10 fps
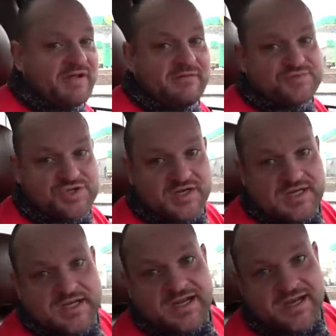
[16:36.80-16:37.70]
и вообще,
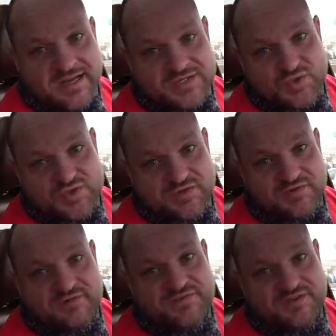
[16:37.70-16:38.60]
Lexus
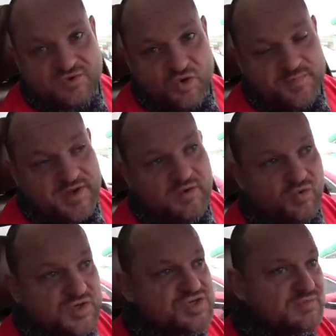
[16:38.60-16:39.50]
в Европе
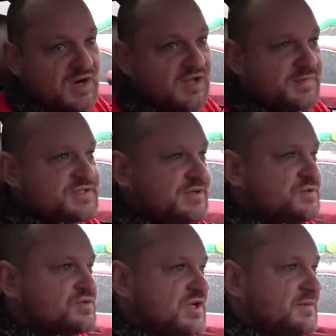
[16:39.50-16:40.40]
очень мало по
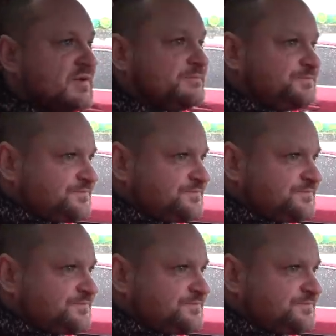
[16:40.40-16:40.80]
сравнению с нами.